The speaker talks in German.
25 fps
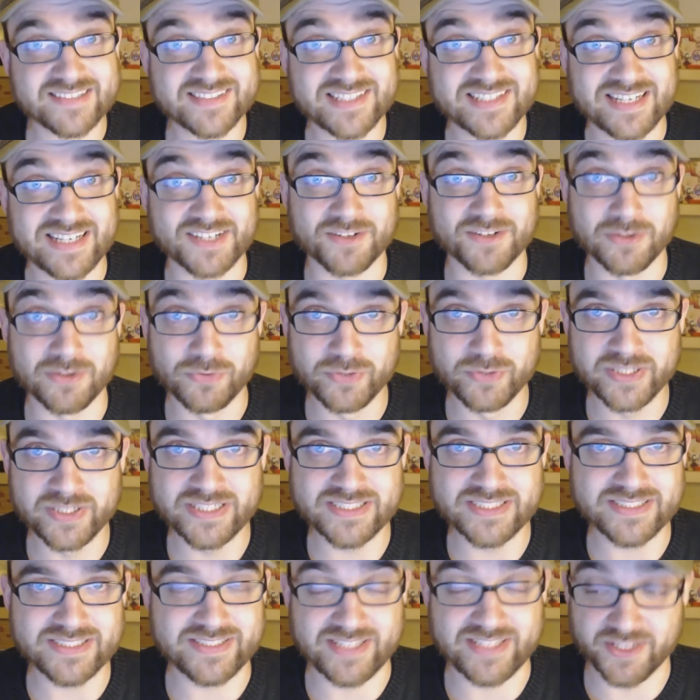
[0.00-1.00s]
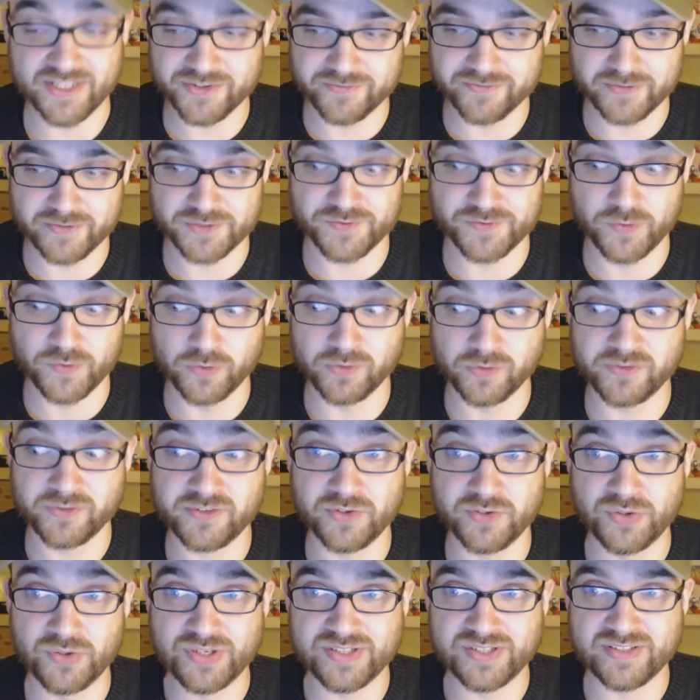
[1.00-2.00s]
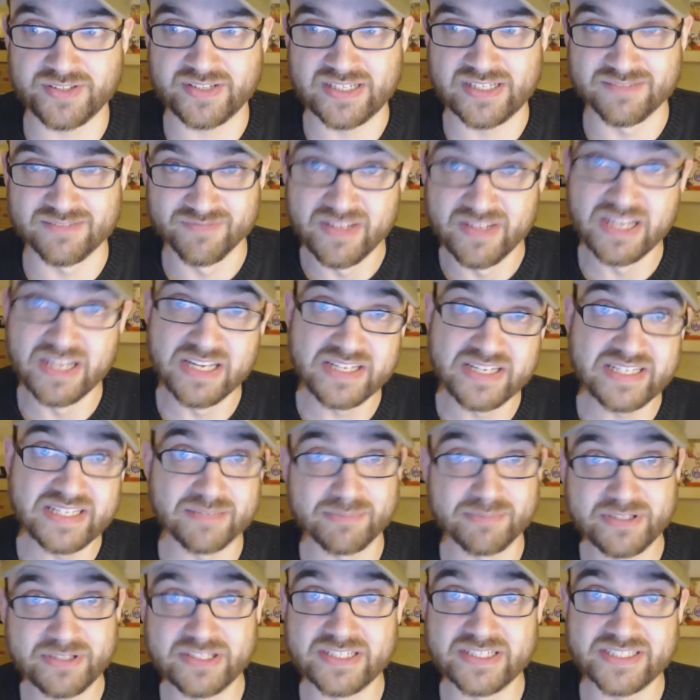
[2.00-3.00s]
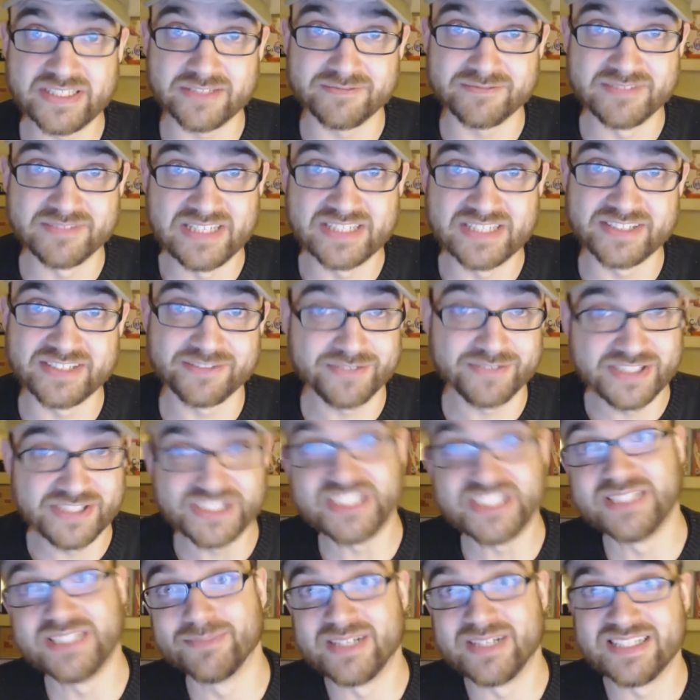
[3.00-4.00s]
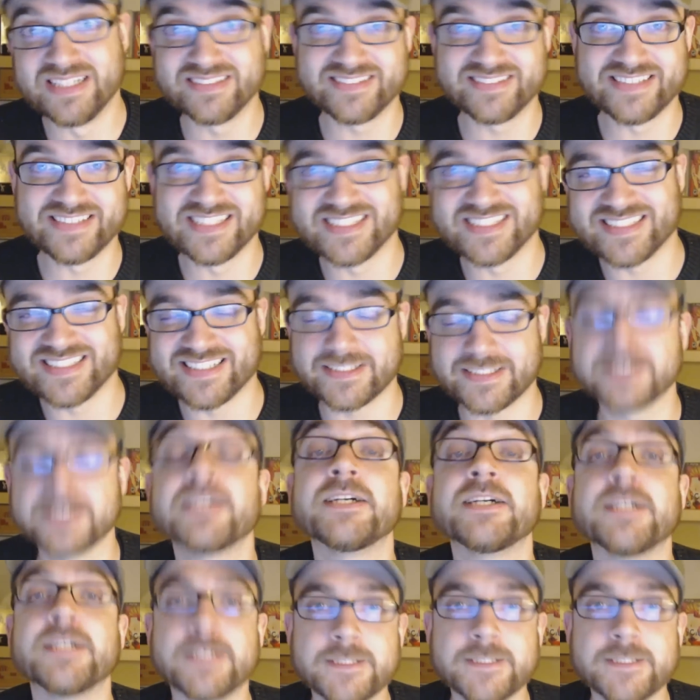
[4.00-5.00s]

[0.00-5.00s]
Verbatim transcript: das ist eine glatte Lüge. Die ganzen Verschwörungstheoretiker. Hey, ich habe gehört, auf dem Land ist viel schlimmer als in der Stadt.